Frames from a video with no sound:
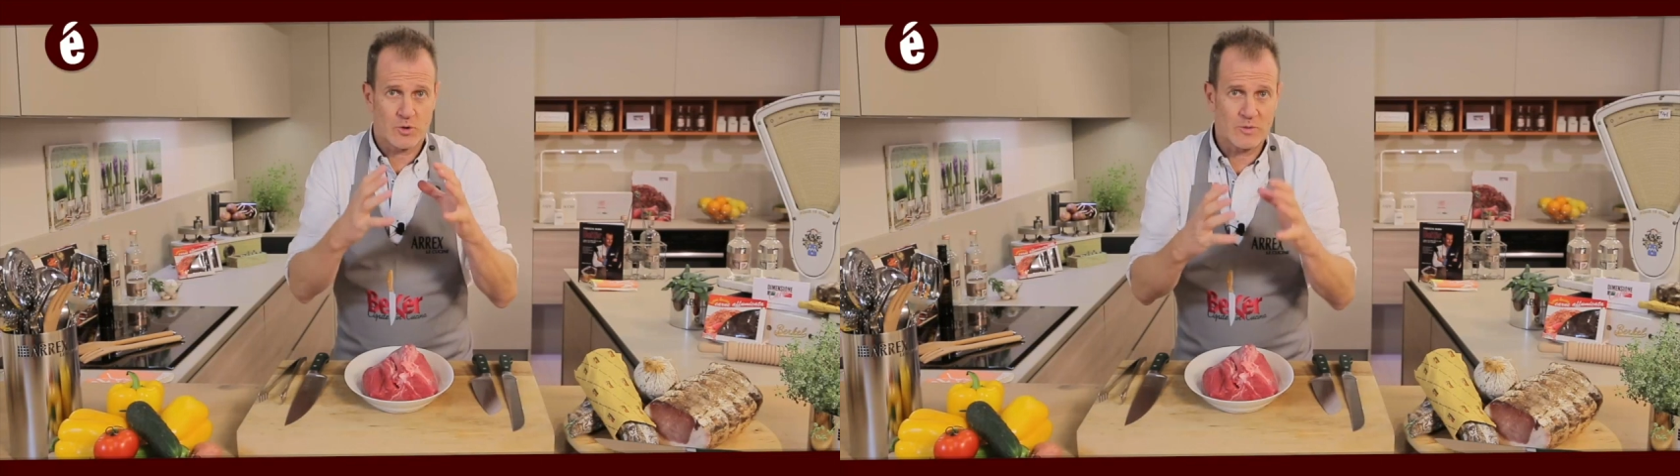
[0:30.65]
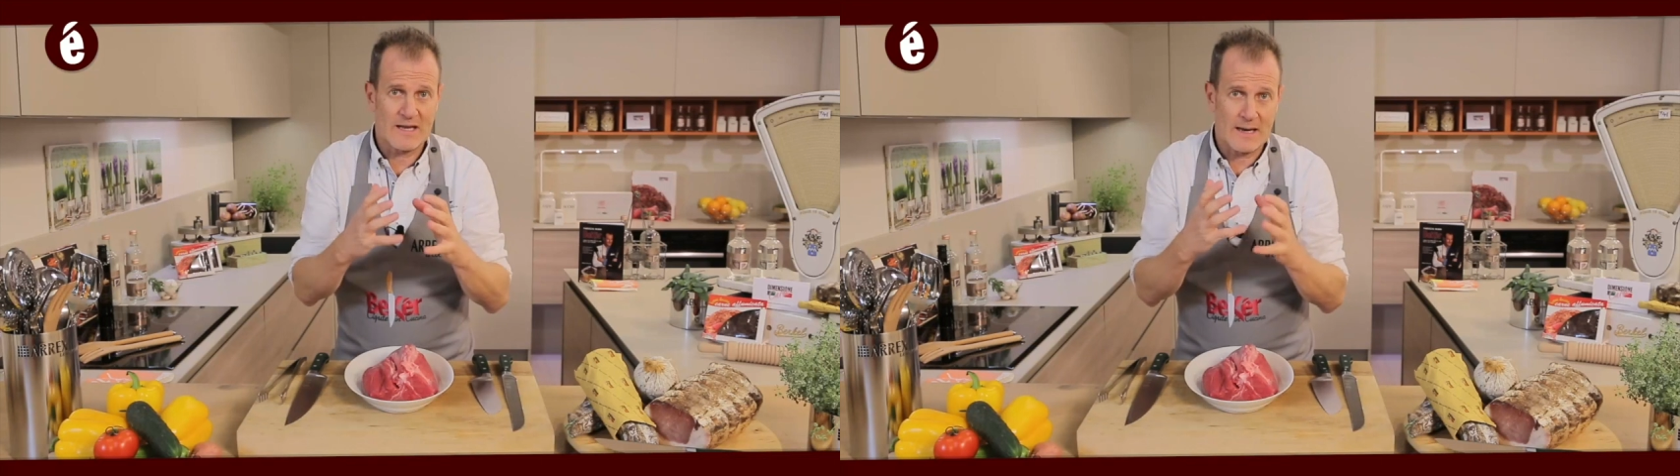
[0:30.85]

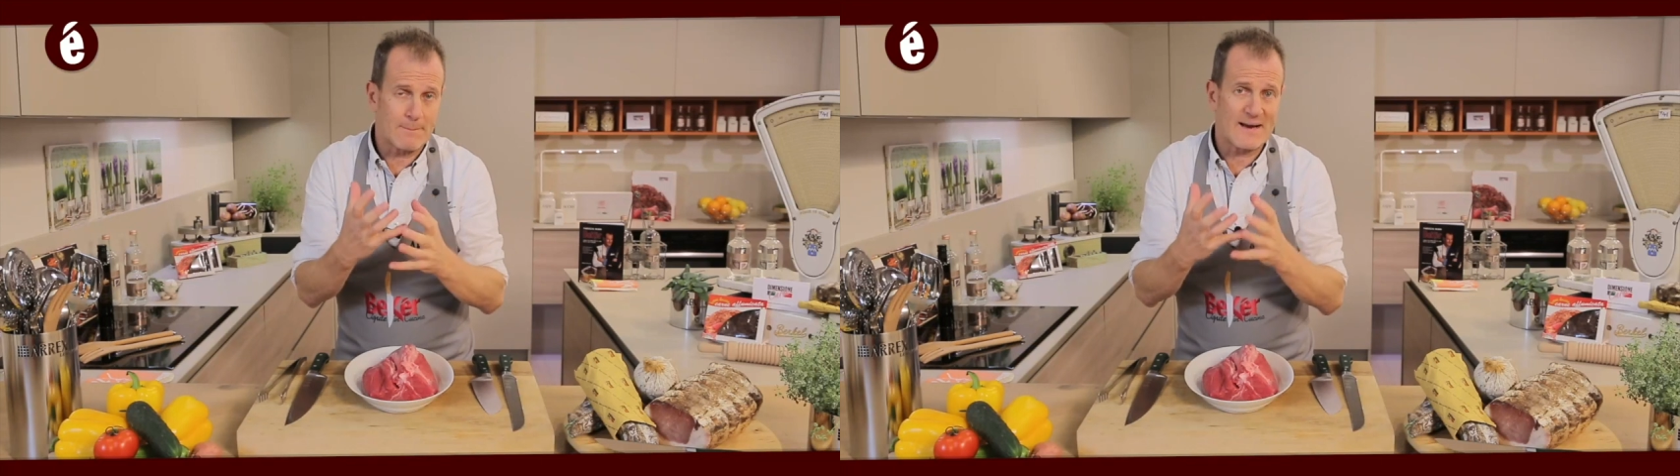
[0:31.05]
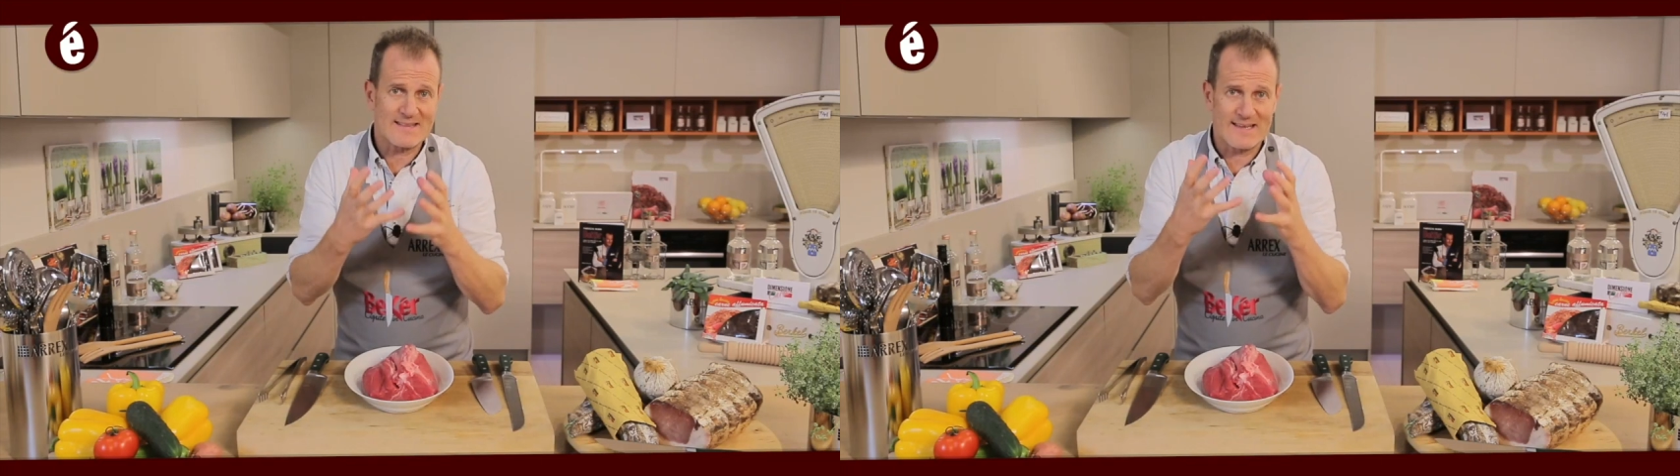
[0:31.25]
quindi alla
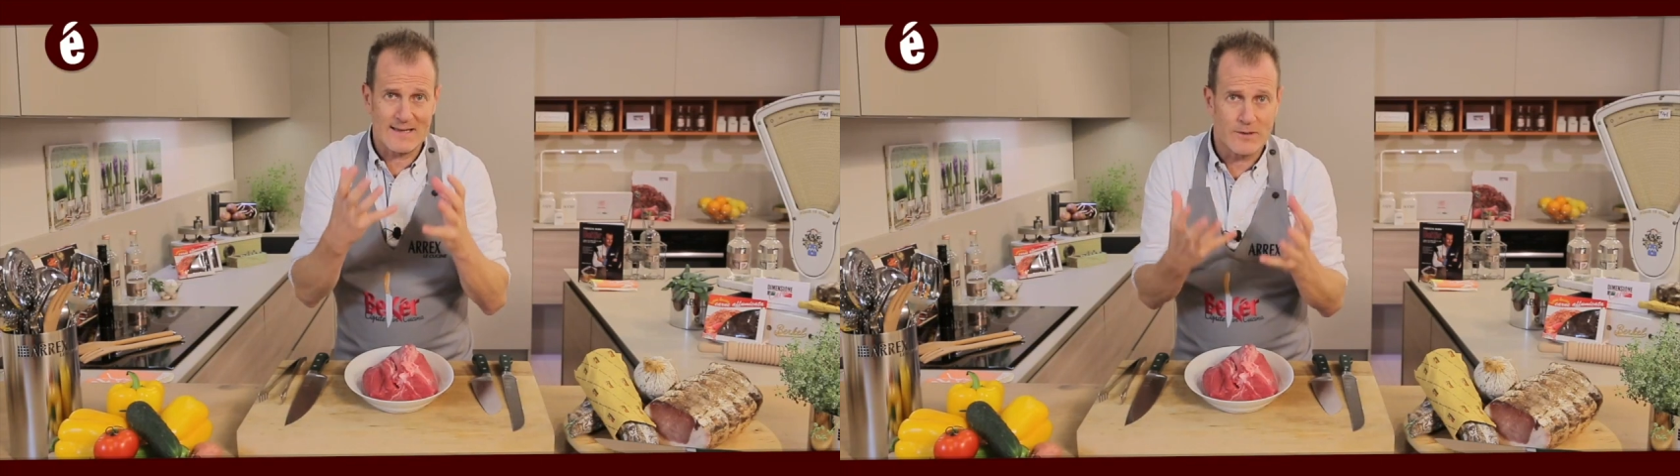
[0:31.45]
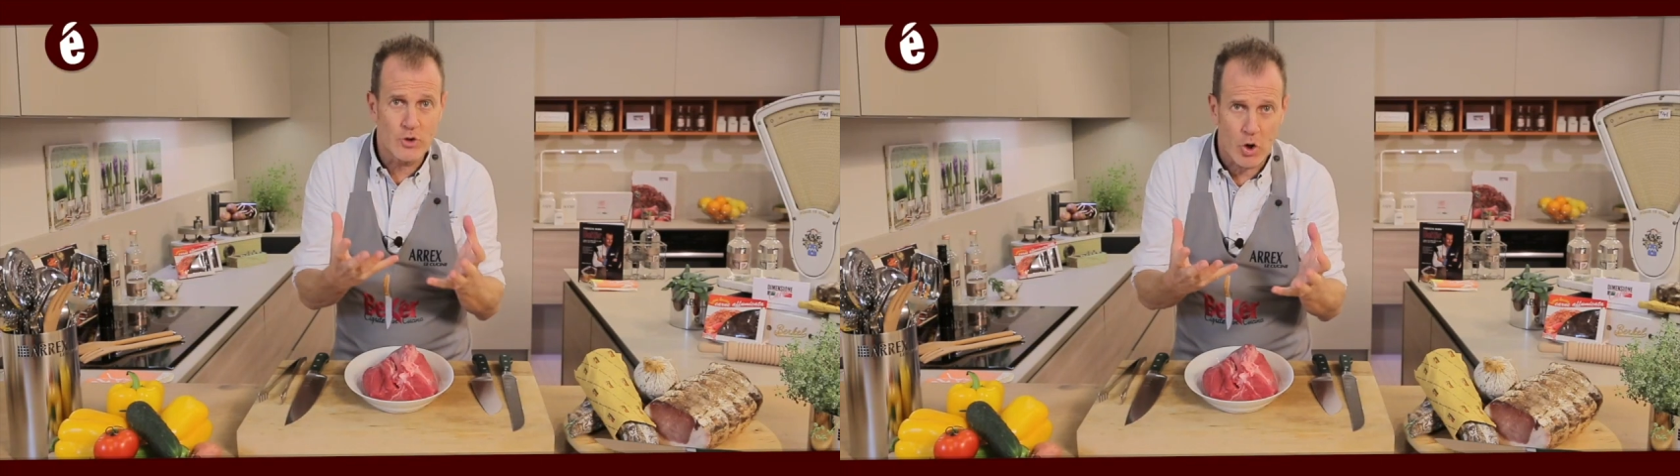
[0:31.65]
parte
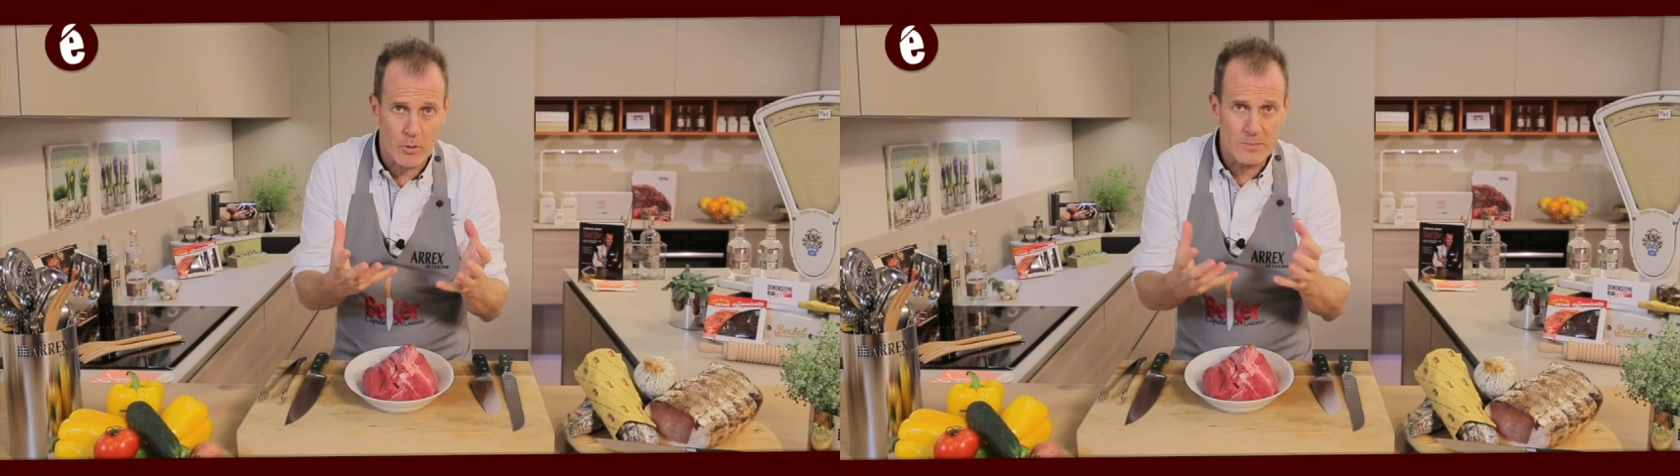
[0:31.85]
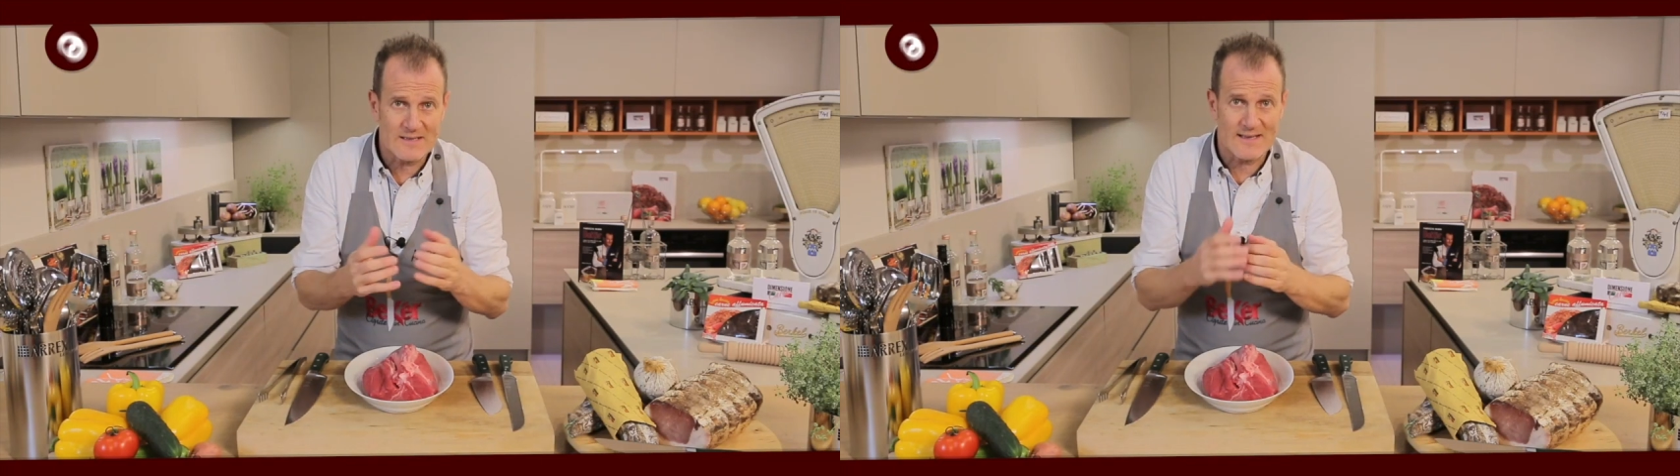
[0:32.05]
nobile